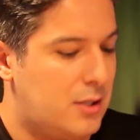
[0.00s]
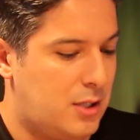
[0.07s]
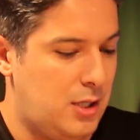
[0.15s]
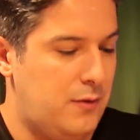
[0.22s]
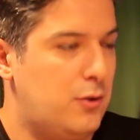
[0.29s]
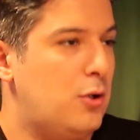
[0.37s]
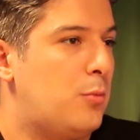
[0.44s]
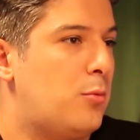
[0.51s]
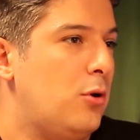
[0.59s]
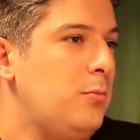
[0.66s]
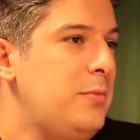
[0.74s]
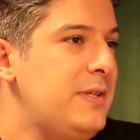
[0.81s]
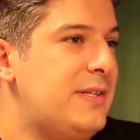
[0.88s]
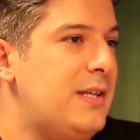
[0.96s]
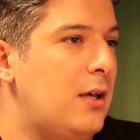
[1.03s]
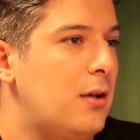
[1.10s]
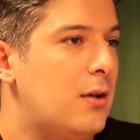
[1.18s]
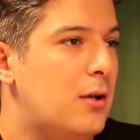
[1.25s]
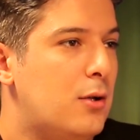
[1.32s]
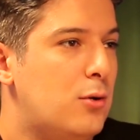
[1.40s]
Kevin De Bruyne bizde,
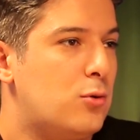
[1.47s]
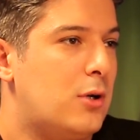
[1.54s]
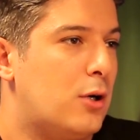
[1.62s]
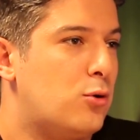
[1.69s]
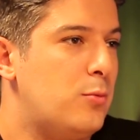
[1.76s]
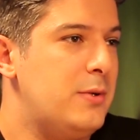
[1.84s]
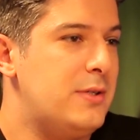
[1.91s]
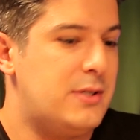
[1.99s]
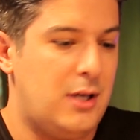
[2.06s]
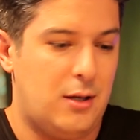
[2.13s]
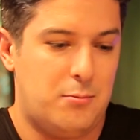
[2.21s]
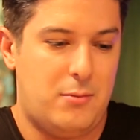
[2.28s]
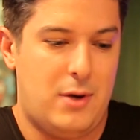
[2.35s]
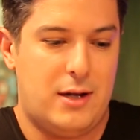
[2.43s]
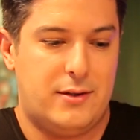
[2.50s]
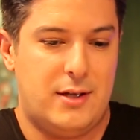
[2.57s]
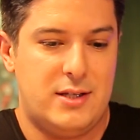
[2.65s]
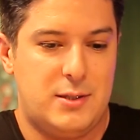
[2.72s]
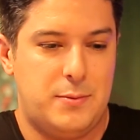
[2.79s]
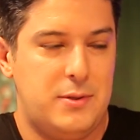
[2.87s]
Lukaku bizde,
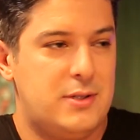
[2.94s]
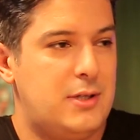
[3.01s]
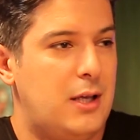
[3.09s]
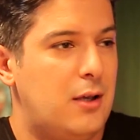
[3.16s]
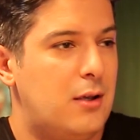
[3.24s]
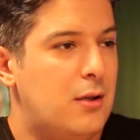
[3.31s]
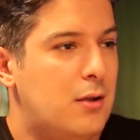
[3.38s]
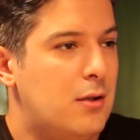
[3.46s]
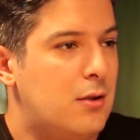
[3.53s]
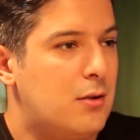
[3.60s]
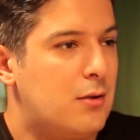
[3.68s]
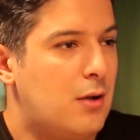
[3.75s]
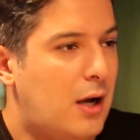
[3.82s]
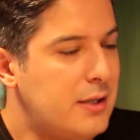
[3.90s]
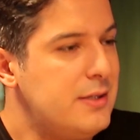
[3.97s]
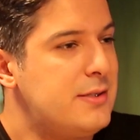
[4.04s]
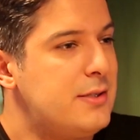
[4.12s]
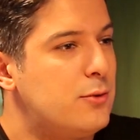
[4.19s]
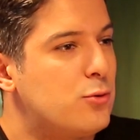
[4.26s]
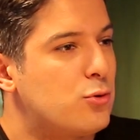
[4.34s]
Mertens bizde,
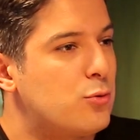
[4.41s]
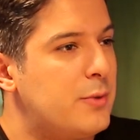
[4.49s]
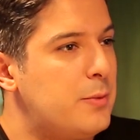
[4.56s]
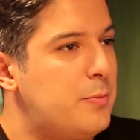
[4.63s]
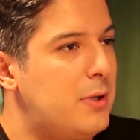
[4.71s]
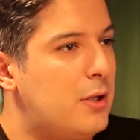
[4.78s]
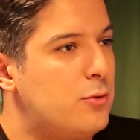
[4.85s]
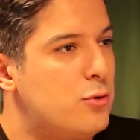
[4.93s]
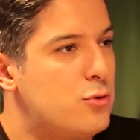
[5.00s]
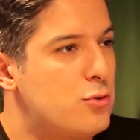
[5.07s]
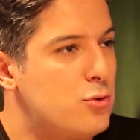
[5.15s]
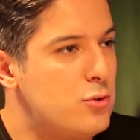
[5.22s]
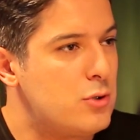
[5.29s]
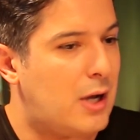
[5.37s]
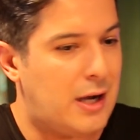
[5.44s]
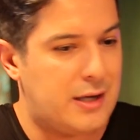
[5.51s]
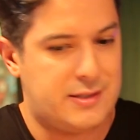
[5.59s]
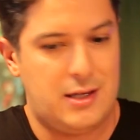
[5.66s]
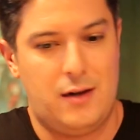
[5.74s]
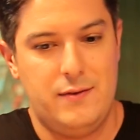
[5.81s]
Hangisini durdurmayı planlıyorsunuz? Kupanın
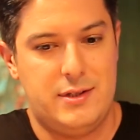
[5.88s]
Aksel